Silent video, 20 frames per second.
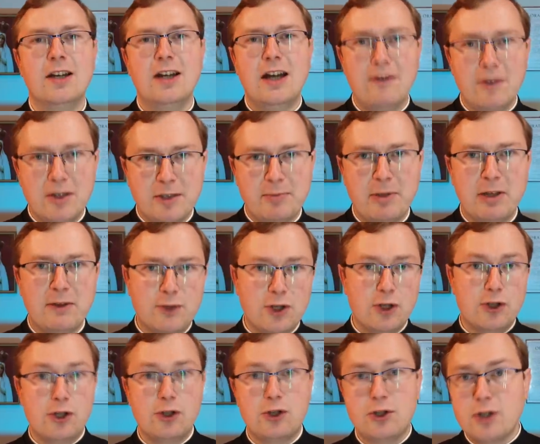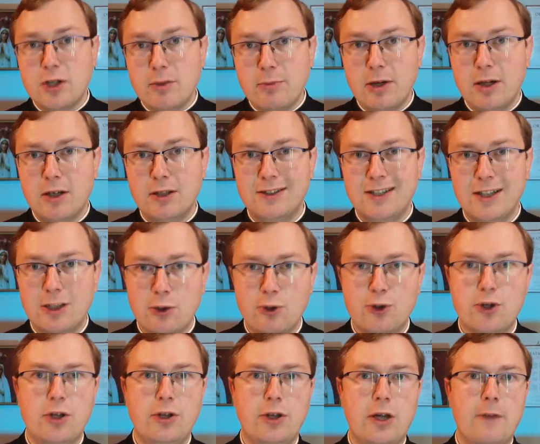A więc pierwsza rzecz, trzeba
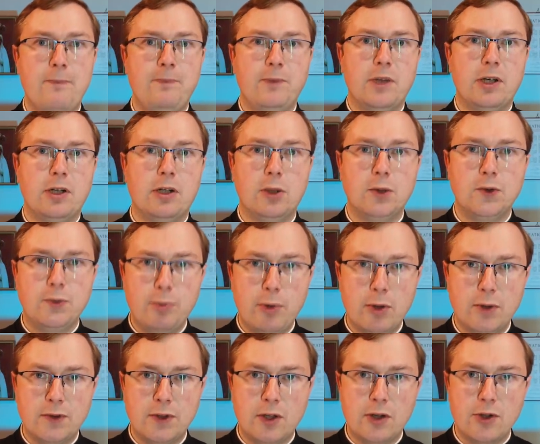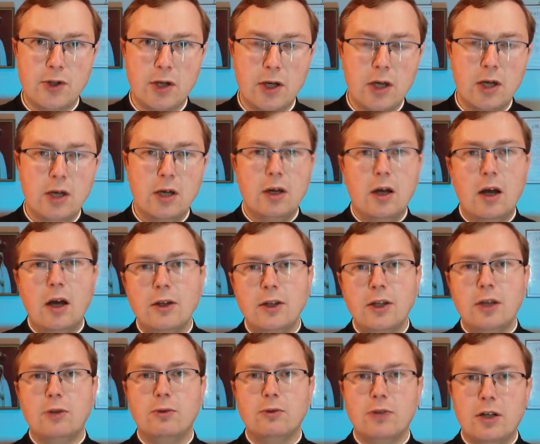zagrożenie rozpoznać, a
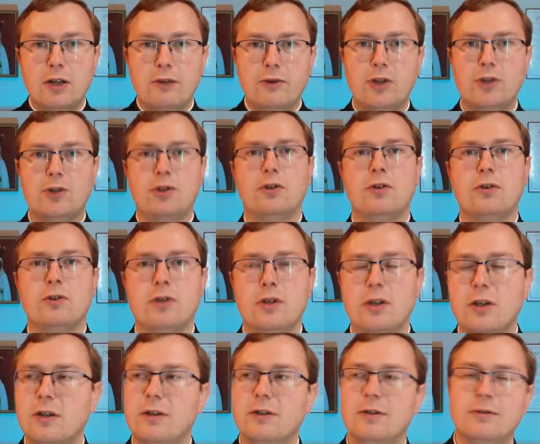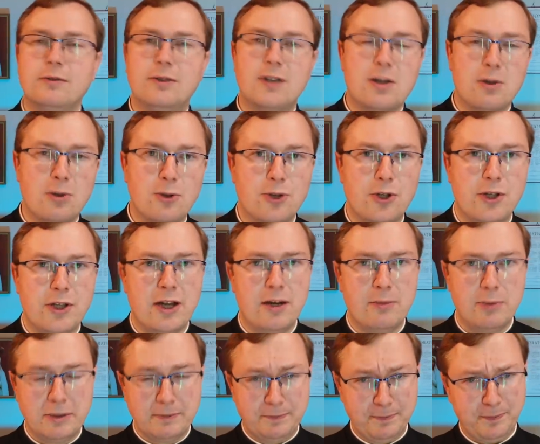nie udawać, że
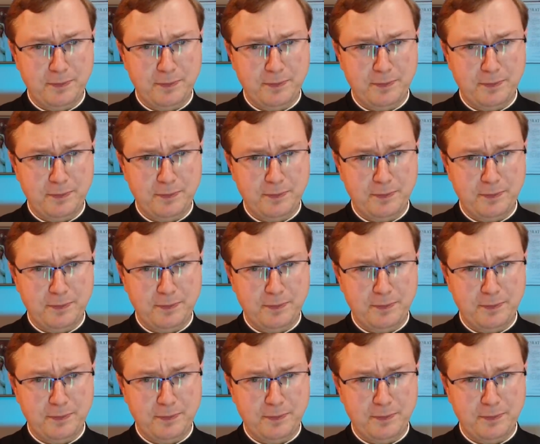zagrożeniami